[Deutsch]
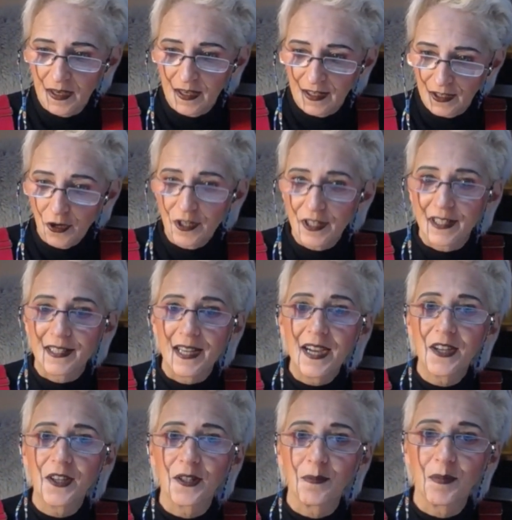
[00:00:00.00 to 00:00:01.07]
ja, der
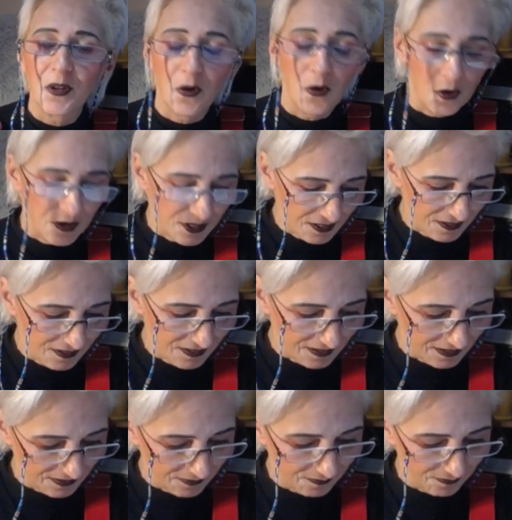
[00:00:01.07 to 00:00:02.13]
Tag hat begonnen
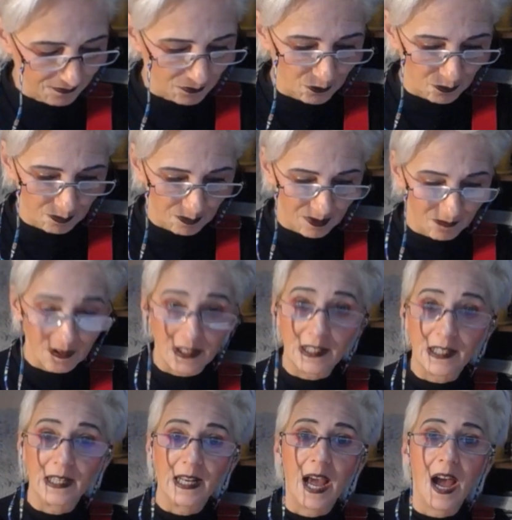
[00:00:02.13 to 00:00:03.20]
ähm, und man
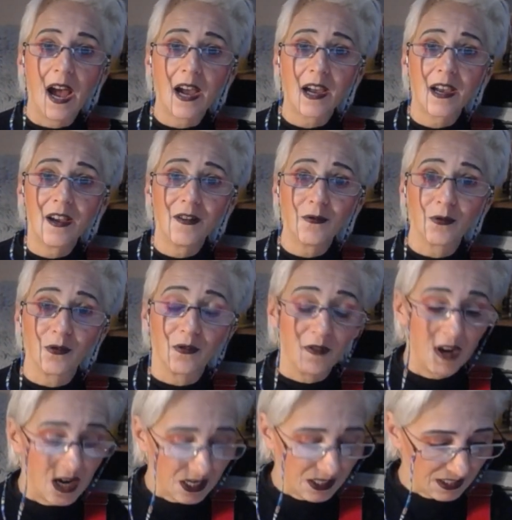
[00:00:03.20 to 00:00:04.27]
wird klarer und
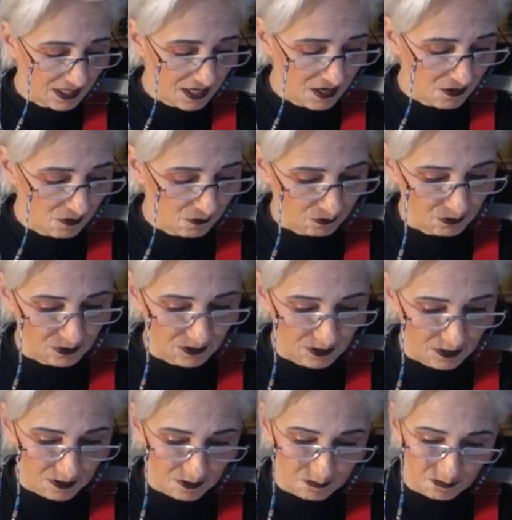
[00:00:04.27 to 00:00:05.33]
wacher und
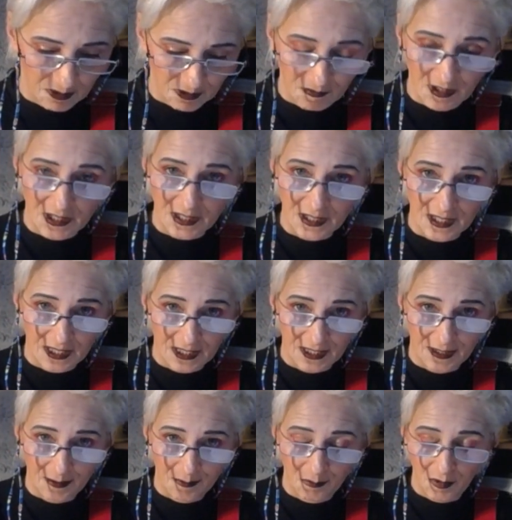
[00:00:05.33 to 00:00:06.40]
äh, man wird
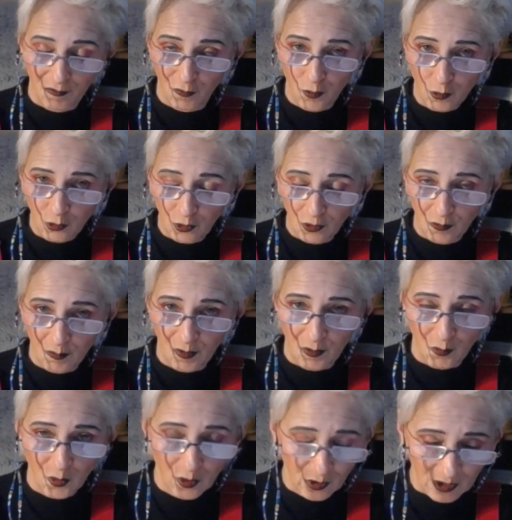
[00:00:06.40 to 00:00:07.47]
sich bewusst,
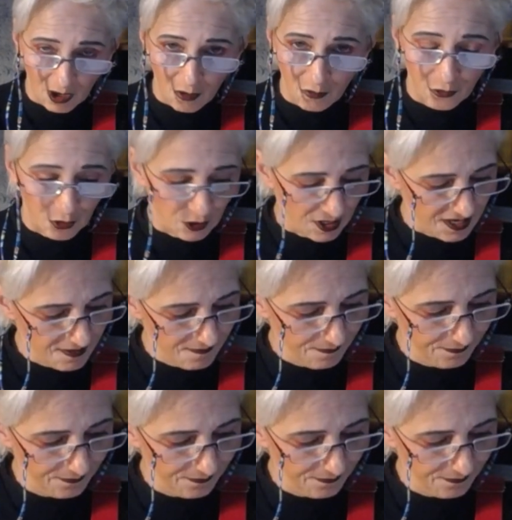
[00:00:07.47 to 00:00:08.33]
man muss aufstehen.